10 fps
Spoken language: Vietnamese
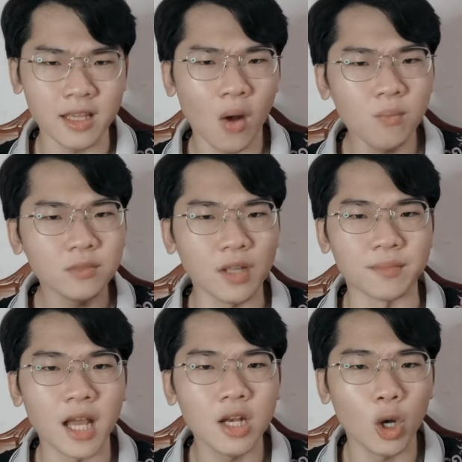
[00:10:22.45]
không
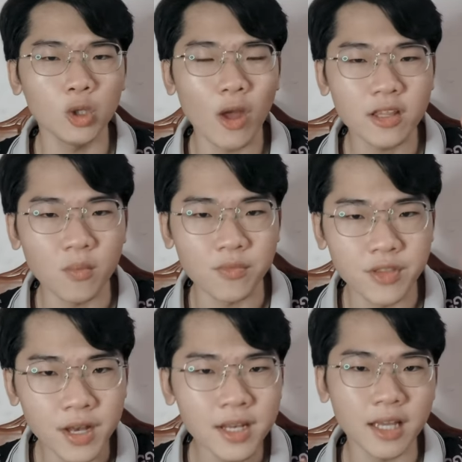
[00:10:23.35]
tìm thấy lối thoát trong
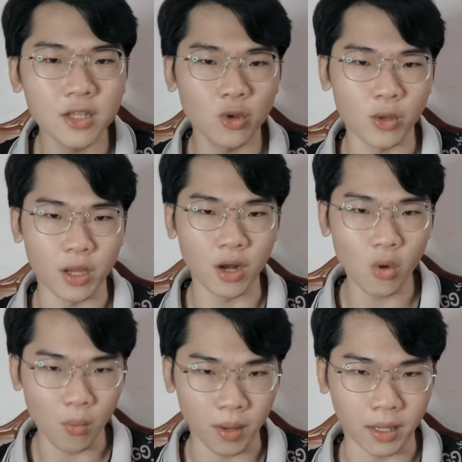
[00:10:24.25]
chính những cái suy nghĩ đó
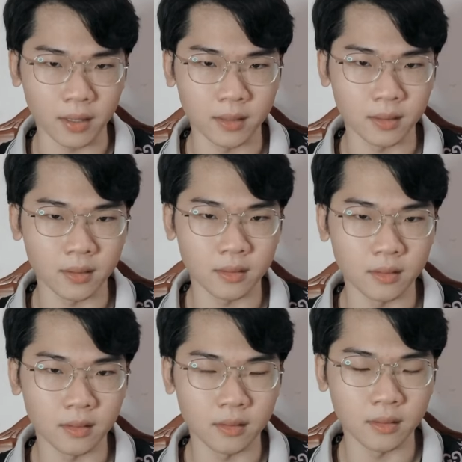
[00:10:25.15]
của mình,
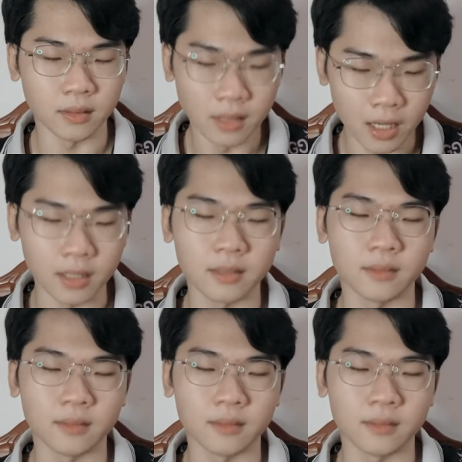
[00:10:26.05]
nên